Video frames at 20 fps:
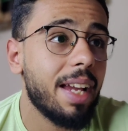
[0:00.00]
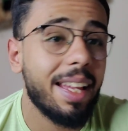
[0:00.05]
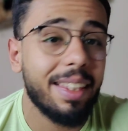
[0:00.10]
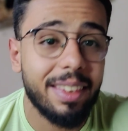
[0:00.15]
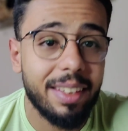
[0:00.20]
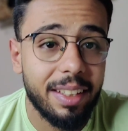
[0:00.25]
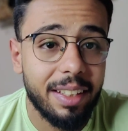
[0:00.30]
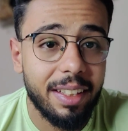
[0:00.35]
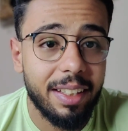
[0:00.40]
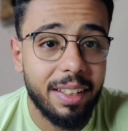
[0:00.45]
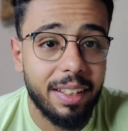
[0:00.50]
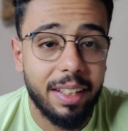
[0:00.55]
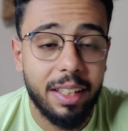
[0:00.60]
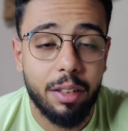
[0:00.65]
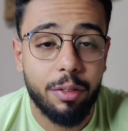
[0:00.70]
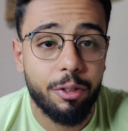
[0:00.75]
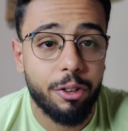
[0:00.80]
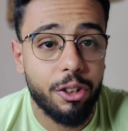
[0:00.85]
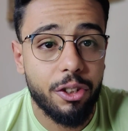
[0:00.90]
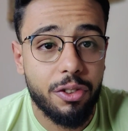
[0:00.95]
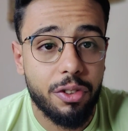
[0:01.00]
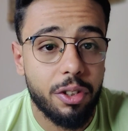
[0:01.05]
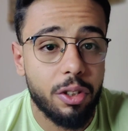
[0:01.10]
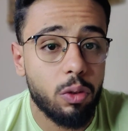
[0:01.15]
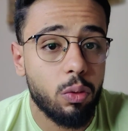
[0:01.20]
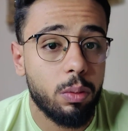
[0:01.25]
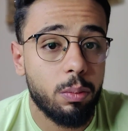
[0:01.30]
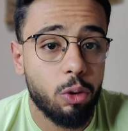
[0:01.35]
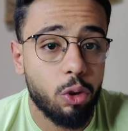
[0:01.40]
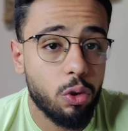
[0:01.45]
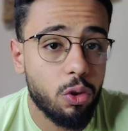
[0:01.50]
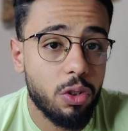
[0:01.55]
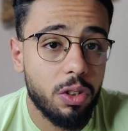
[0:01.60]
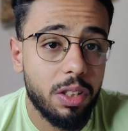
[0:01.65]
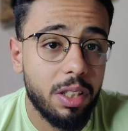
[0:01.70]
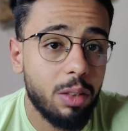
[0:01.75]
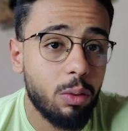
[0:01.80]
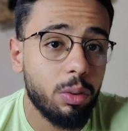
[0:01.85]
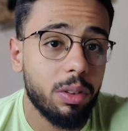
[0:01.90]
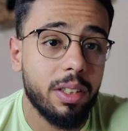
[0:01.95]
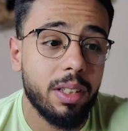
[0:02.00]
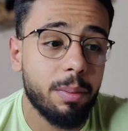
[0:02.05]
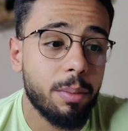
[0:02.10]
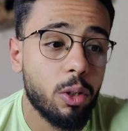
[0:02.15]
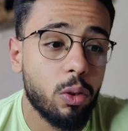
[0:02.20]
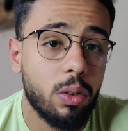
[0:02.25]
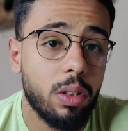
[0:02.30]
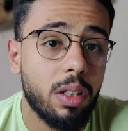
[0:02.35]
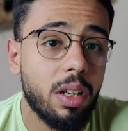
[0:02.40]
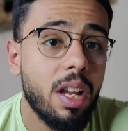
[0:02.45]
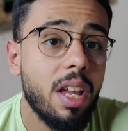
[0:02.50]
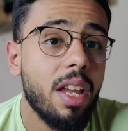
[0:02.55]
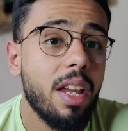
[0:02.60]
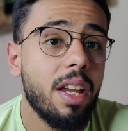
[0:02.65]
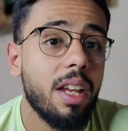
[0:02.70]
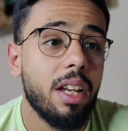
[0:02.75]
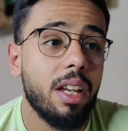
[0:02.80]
عندنا اللي هي الفينوسرايد والمينوكسيديل والدينامارولر